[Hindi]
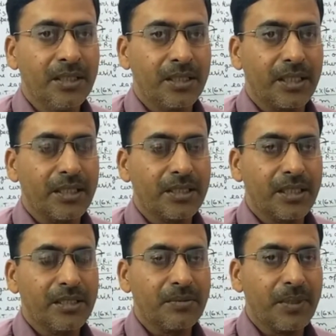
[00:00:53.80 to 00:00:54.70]

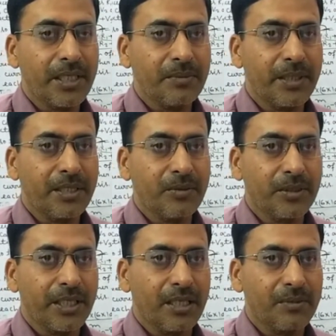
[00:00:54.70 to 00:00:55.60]
रेजिस्टेंस मैनेजमेंट
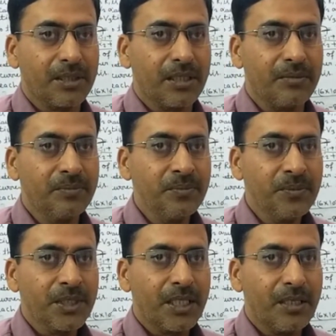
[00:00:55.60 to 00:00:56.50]
होने का मतलब
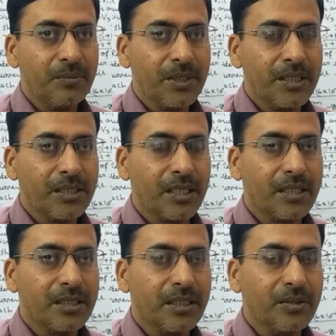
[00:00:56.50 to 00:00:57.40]
कि हम किस
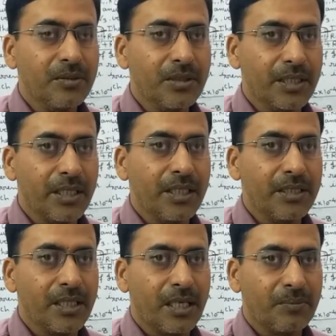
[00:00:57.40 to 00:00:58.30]
तरह से इनको
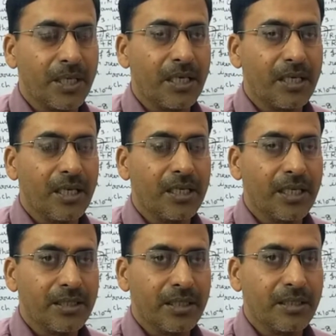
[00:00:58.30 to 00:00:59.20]
सीरीज और पैरेलल
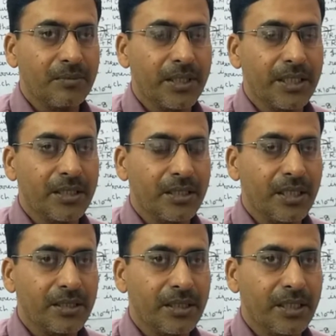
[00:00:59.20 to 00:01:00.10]
कैसे कम्बिनेशन
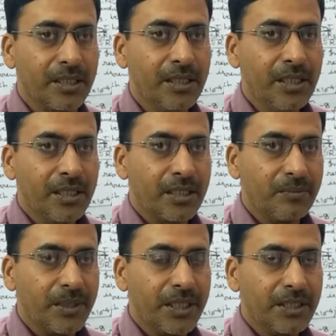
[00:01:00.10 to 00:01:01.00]
करते हैं
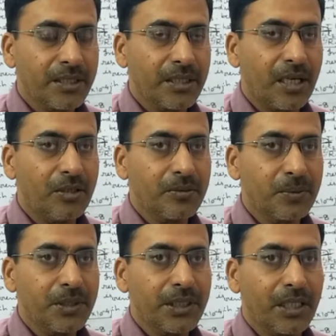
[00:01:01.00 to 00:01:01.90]
कम्बिनेशन का
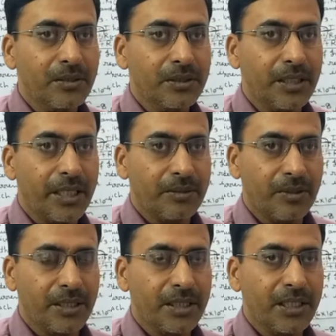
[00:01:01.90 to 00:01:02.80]
आउटपुट क्या होता है
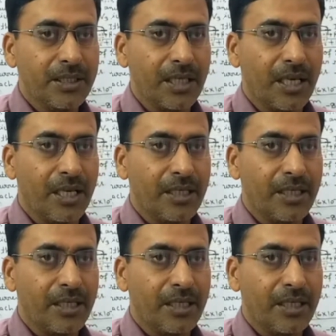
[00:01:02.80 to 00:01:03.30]
एडवांटेज क्या है